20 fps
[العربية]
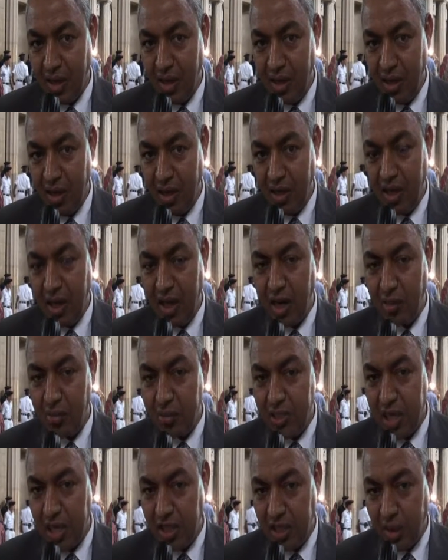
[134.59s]
لإدارة
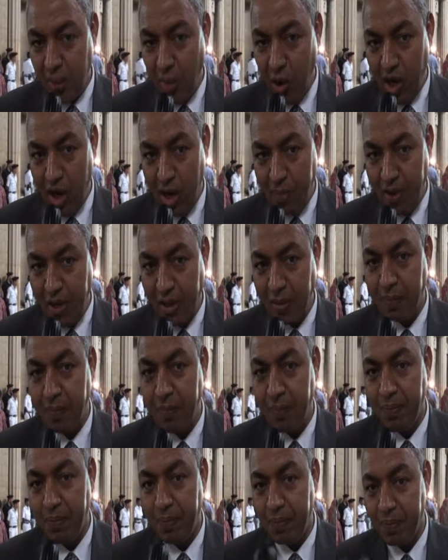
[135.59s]
مثل هذه المحاكمات
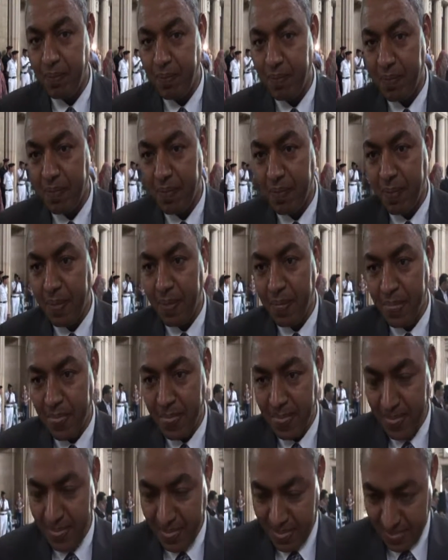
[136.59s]
شكرا أستاذ
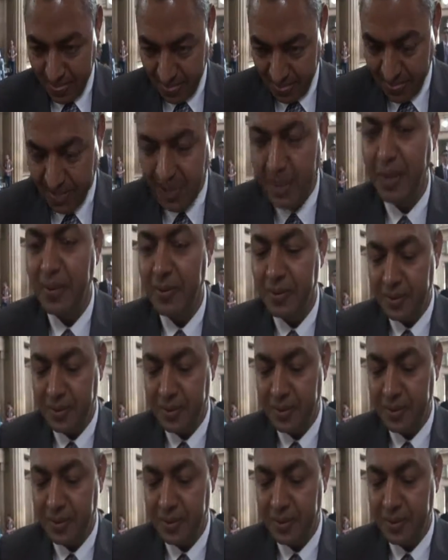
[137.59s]
محمود شكرا